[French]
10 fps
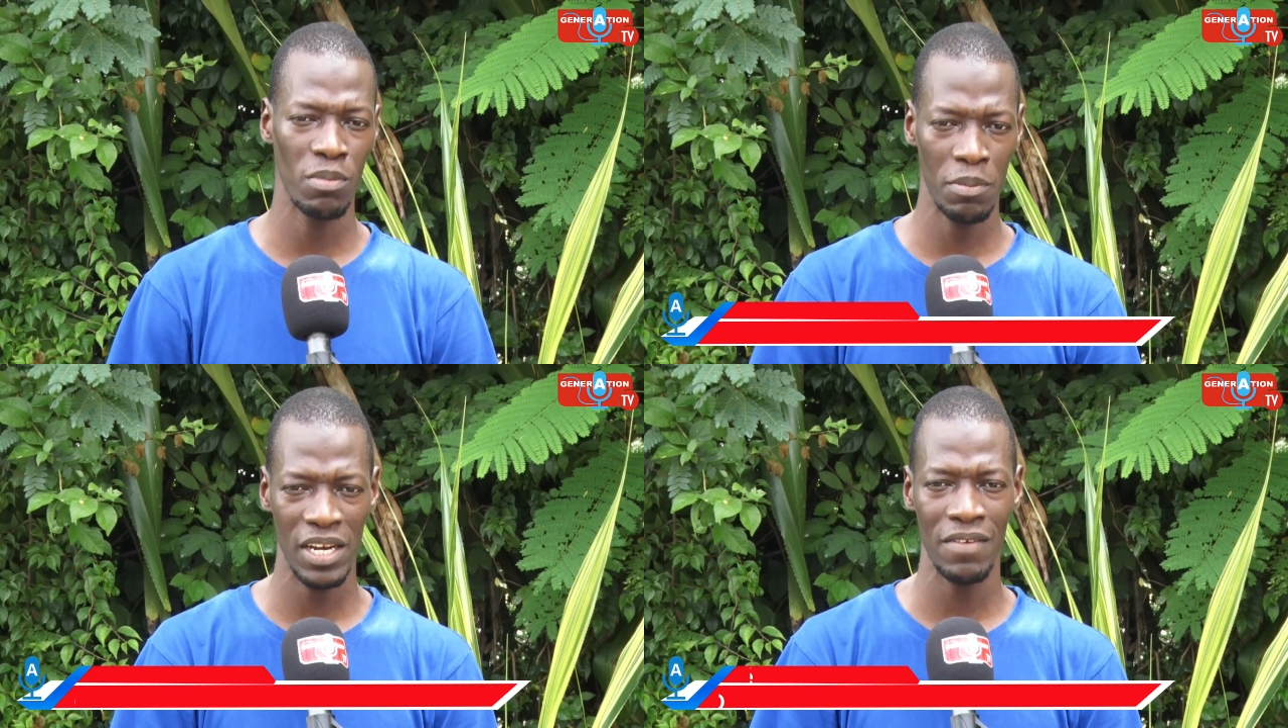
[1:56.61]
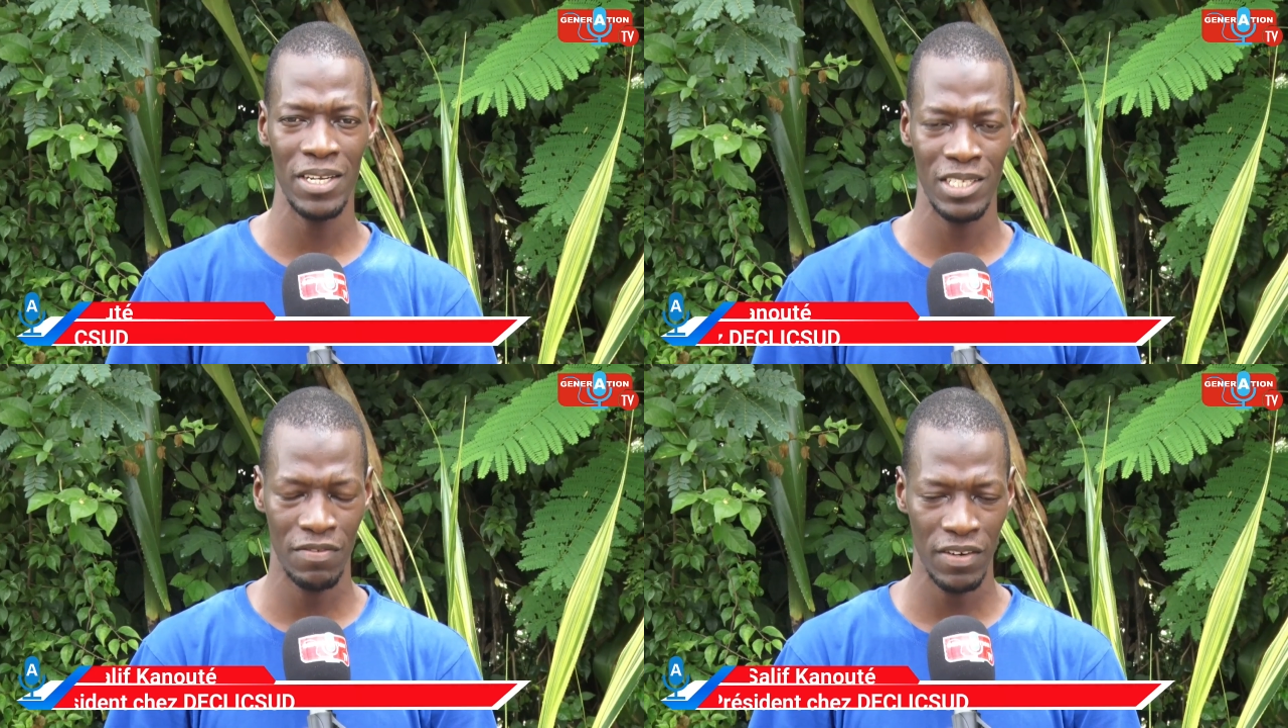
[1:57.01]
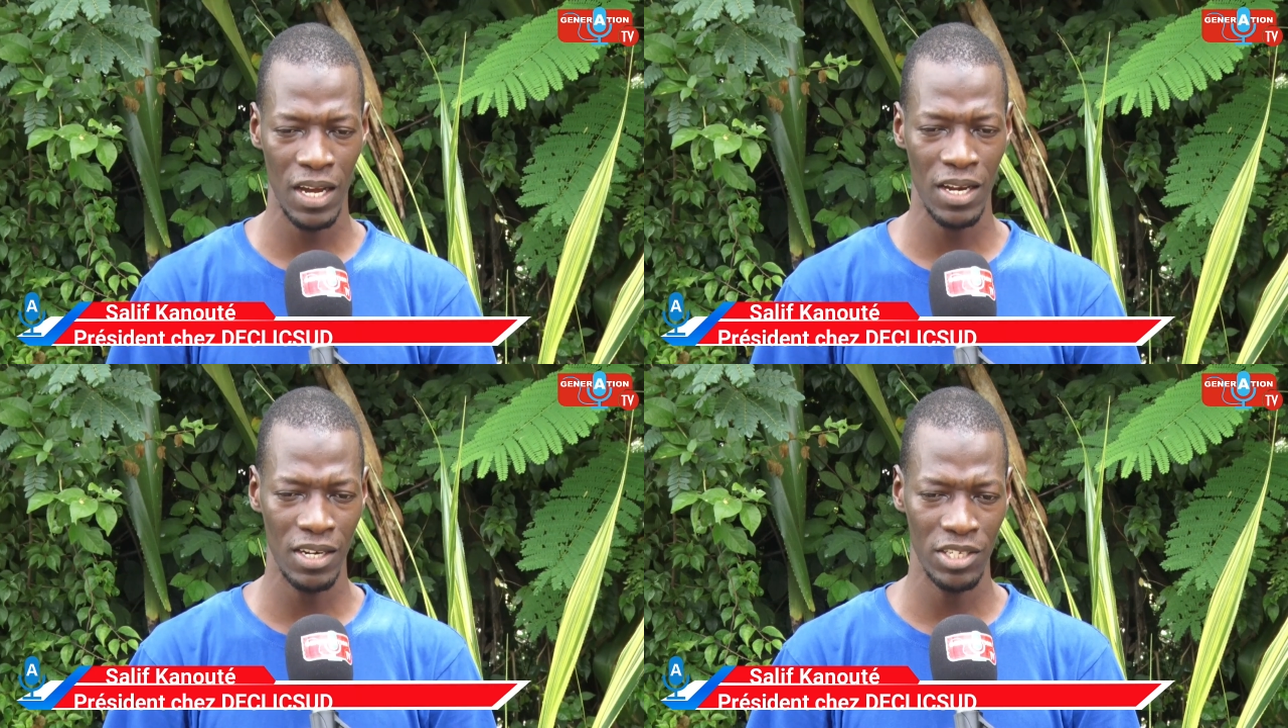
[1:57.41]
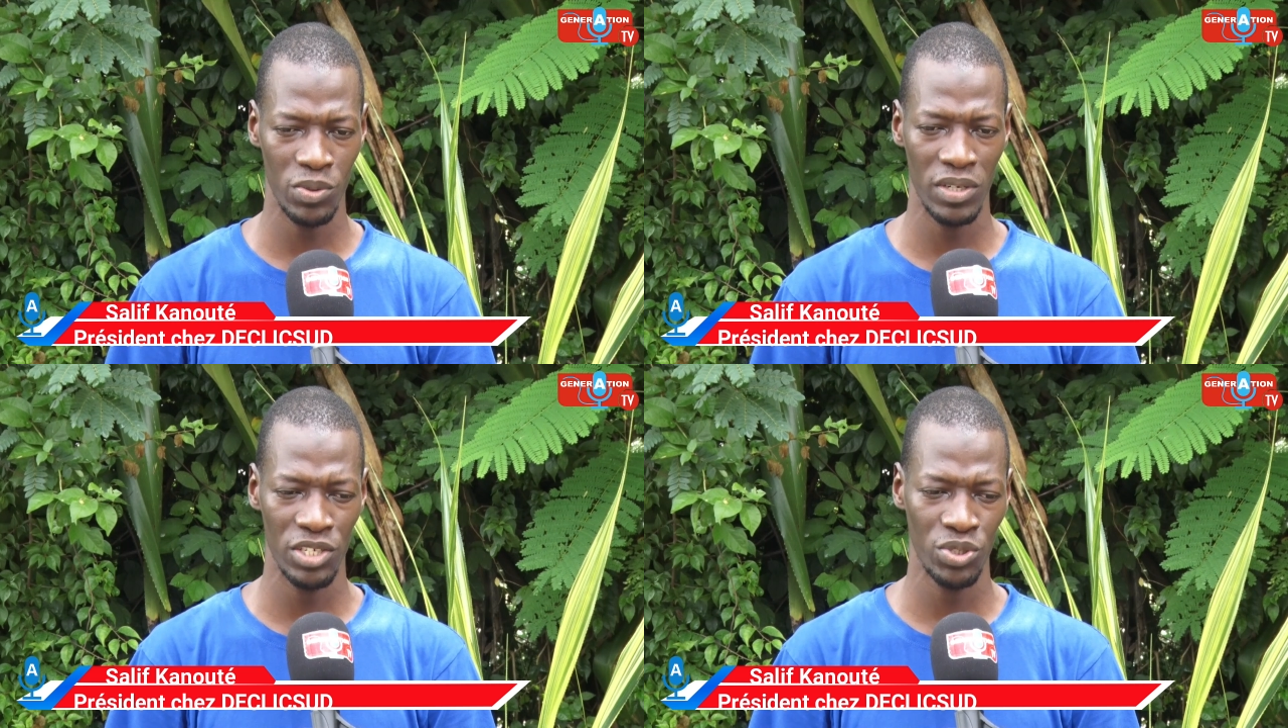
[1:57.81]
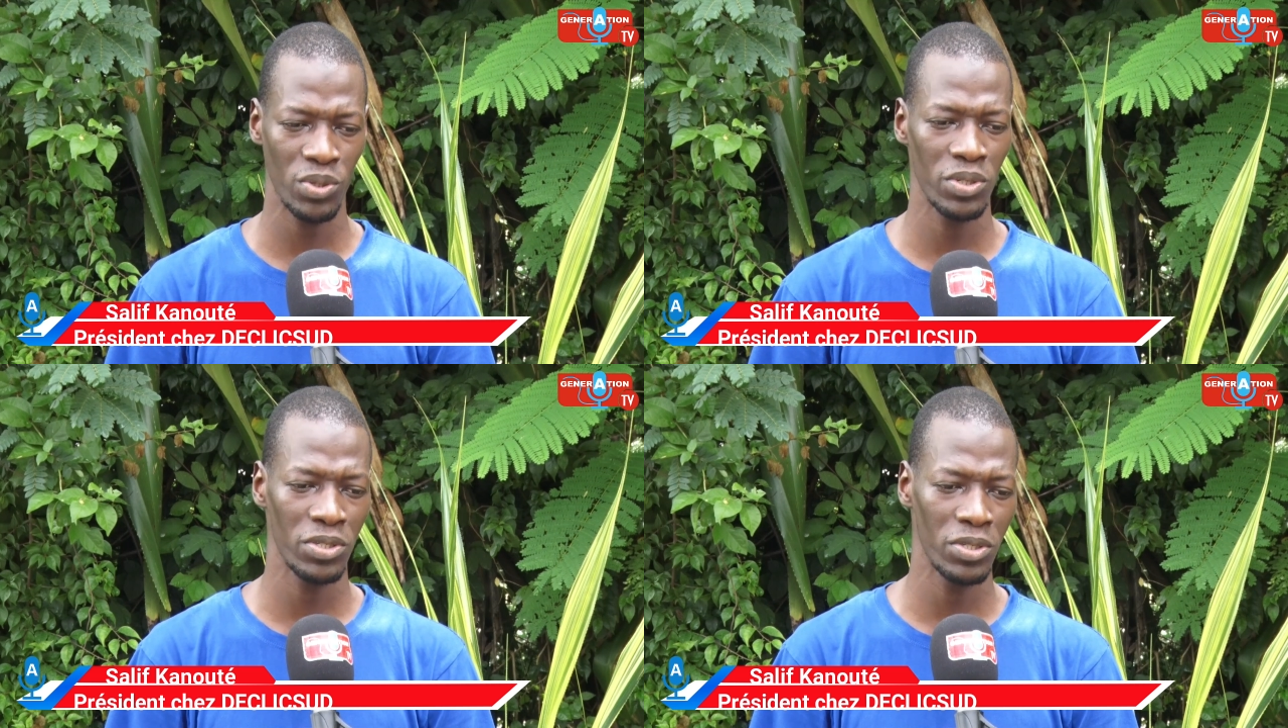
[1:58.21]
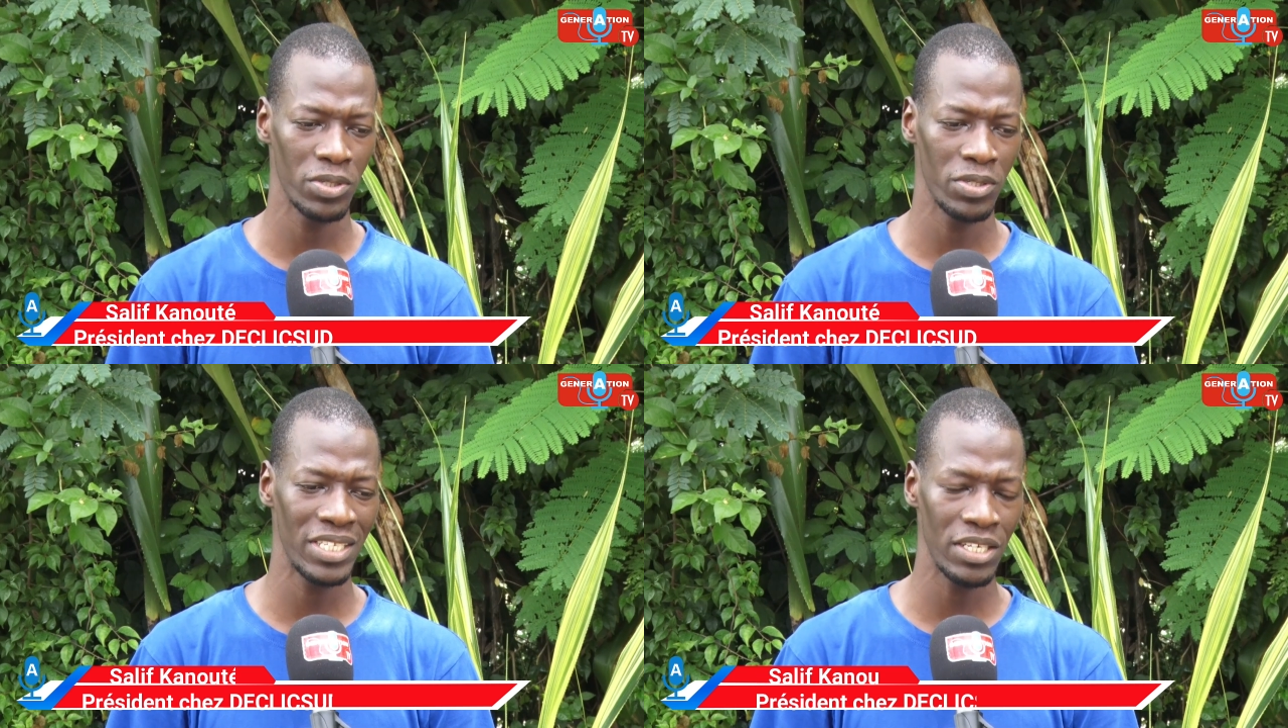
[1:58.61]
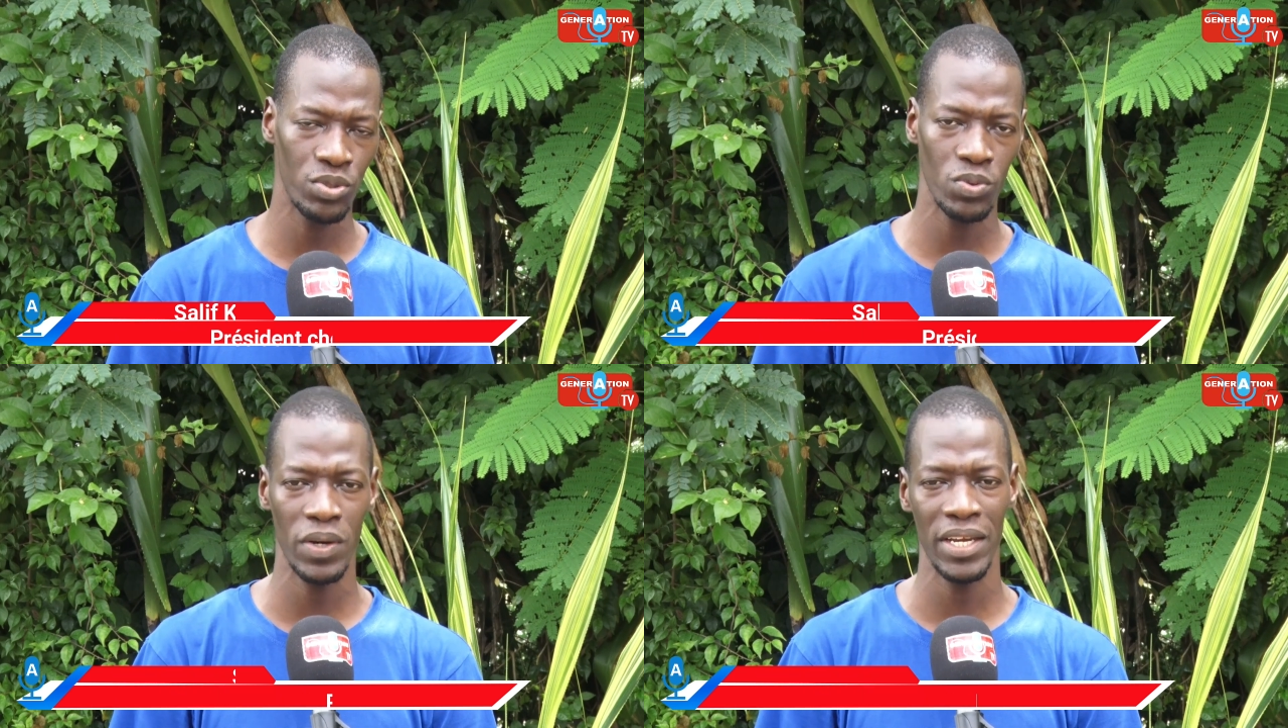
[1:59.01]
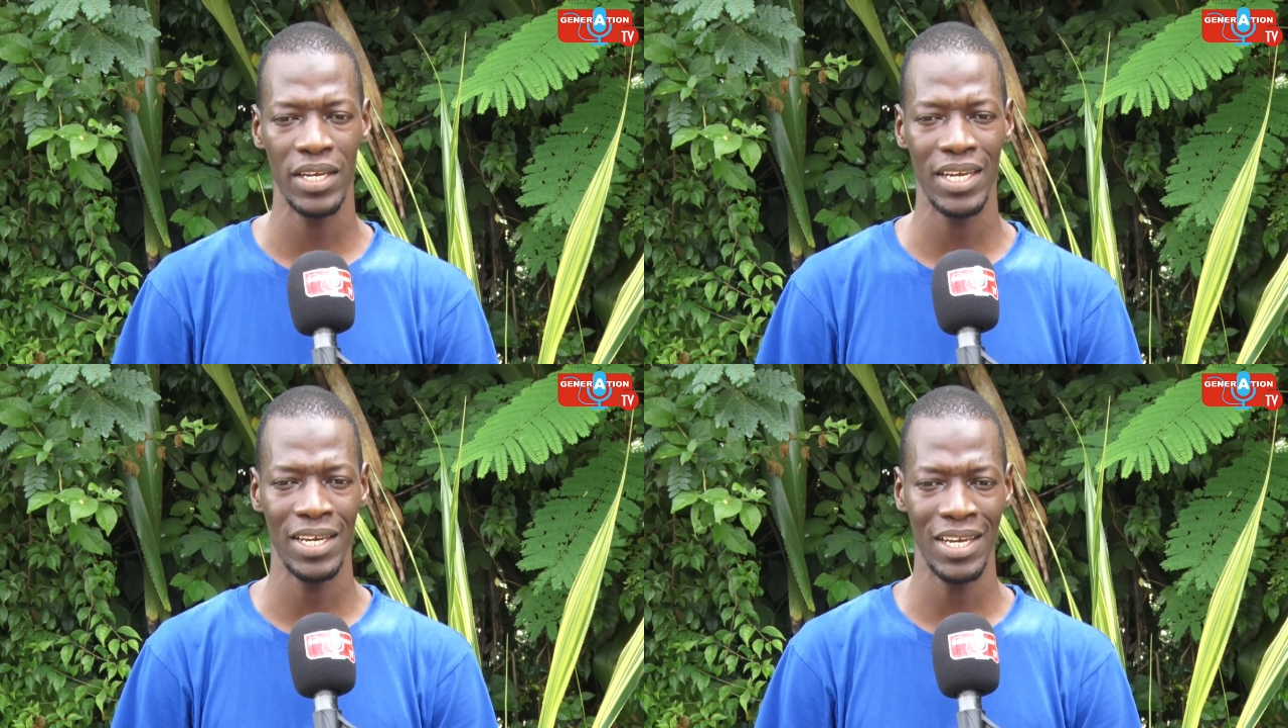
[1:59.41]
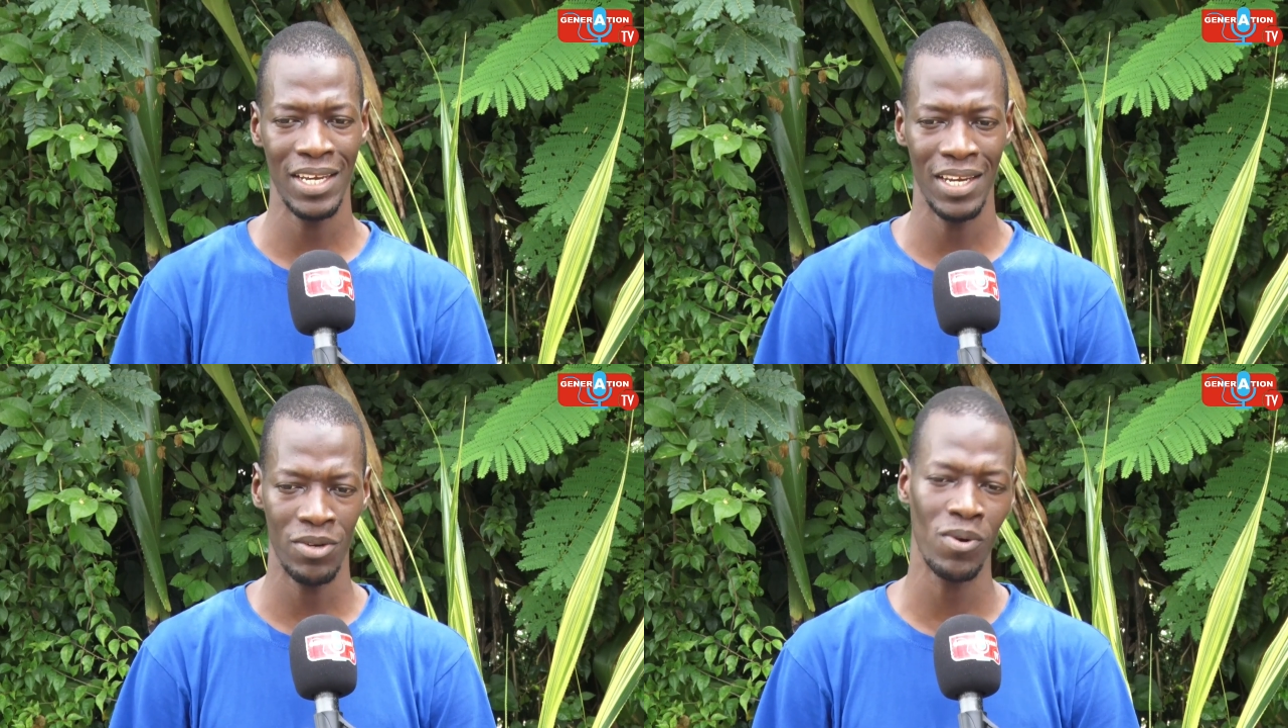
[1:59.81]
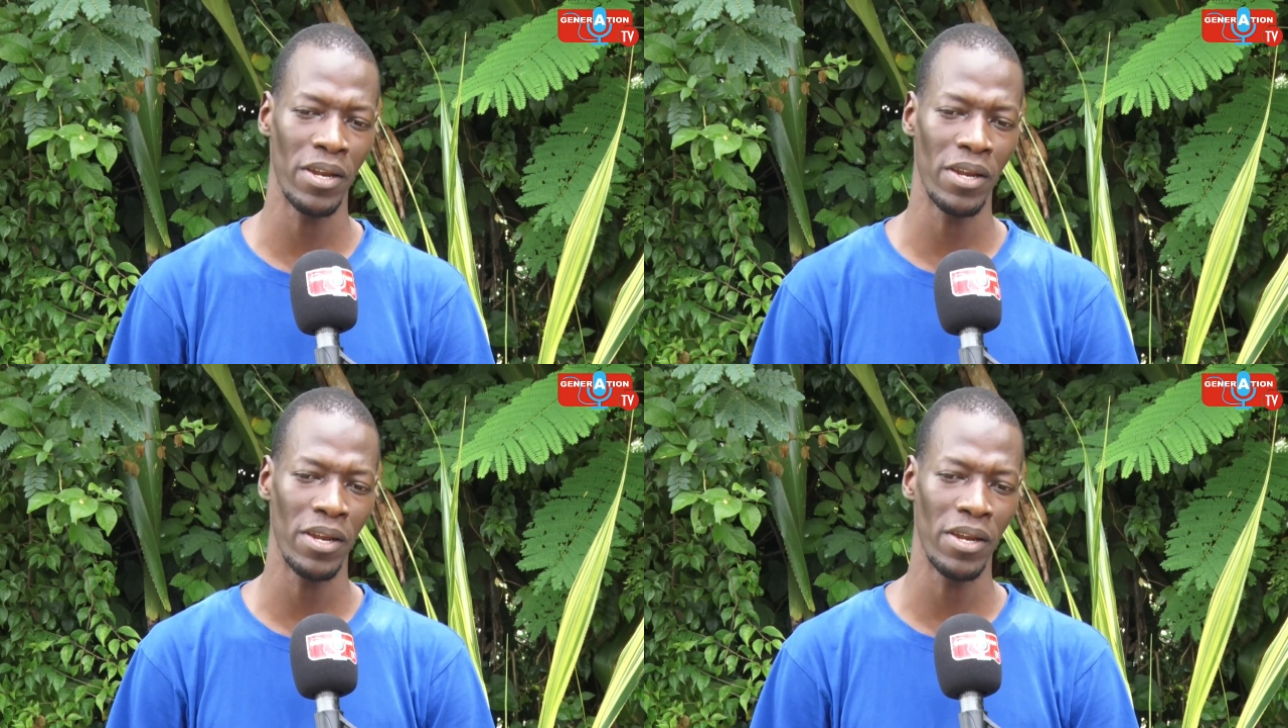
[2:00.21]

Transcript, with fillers: Le même travail se fera dans les autres régions de, de Sejou et, de